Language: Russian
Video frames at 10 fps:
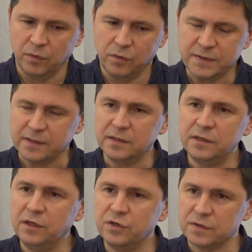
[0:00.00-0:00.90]
О
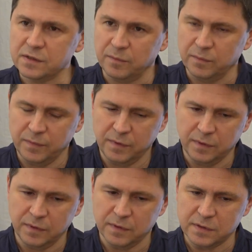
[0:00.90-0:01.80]
стратегическом
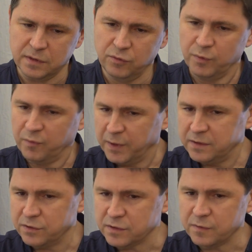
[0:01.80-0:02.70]
э, задуме в
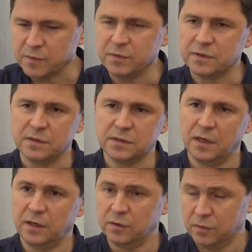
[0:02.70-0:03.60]
политическом смысле
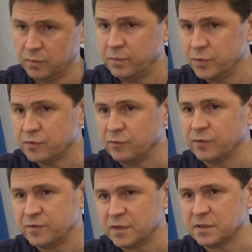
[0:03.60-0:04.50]
знает,
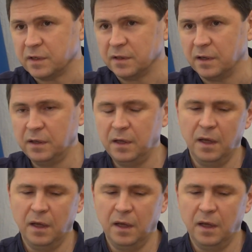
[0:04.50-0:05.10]
безусловно, вся страна.